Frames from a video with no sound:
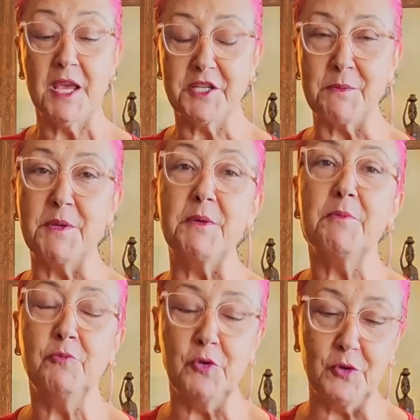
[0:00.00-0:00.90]
Şimdi
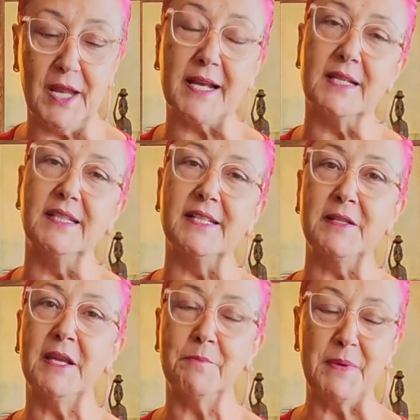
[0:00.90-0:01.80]
bu lekaların
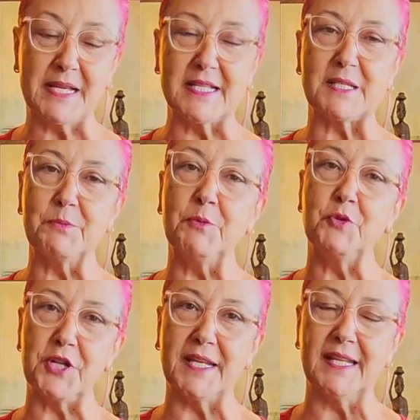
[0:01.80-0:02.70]
bir kısmı bu
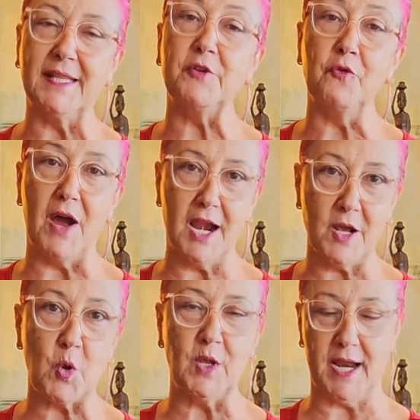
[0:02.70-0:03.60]
şekilde
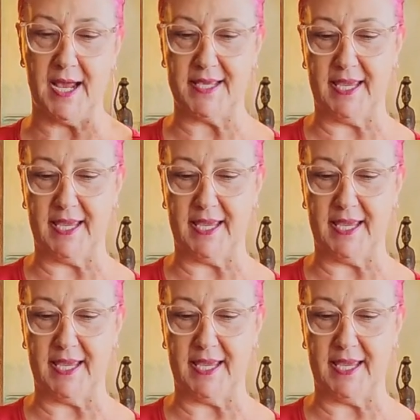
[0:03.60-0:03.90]
yuvarlak olarak